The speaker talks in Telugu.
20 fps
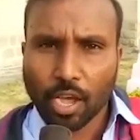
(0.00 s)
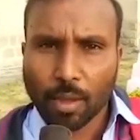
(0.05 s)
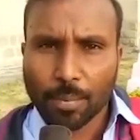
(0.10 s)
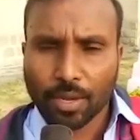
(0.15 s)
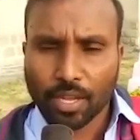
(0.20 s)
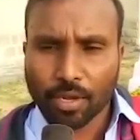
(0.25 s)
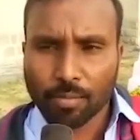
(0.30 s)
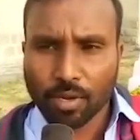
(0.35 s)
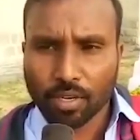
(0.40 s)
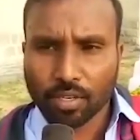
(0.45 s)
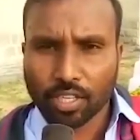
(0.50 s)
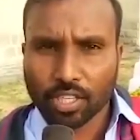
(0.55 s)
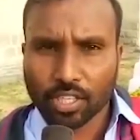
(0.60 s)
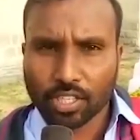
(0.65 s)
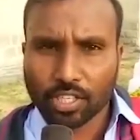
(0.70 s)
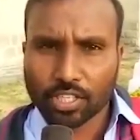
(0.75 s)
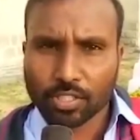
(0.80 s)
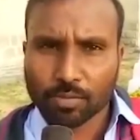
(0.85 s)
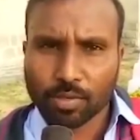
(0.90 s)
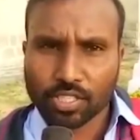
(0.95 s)
యాపిగా మాకు
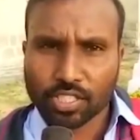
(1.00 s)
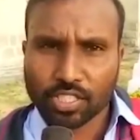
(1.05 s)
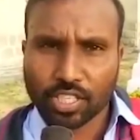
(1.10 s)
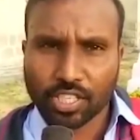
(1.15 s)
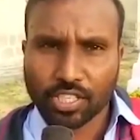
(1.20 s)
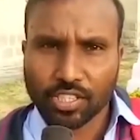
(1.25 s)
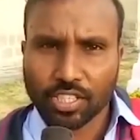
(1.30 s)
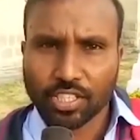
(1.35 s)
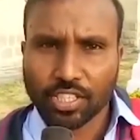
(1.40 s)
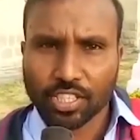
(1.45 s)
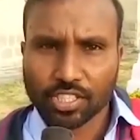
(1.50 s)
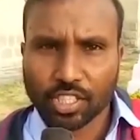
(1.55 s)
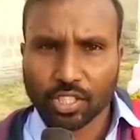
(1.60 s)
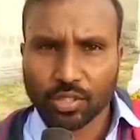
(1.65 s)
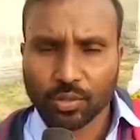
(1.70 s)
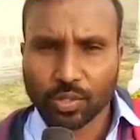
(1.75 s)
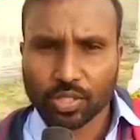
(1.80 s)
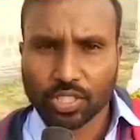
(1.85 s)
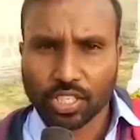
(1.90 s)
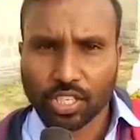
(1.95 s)
ఇక్కడ క్రిస్మస్ జరిగిందంటే
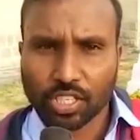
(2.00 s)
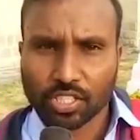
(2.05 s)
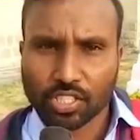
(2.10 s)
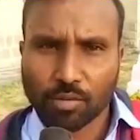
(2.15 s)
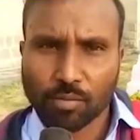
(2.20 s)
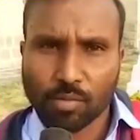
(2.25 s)
సంతోషంగా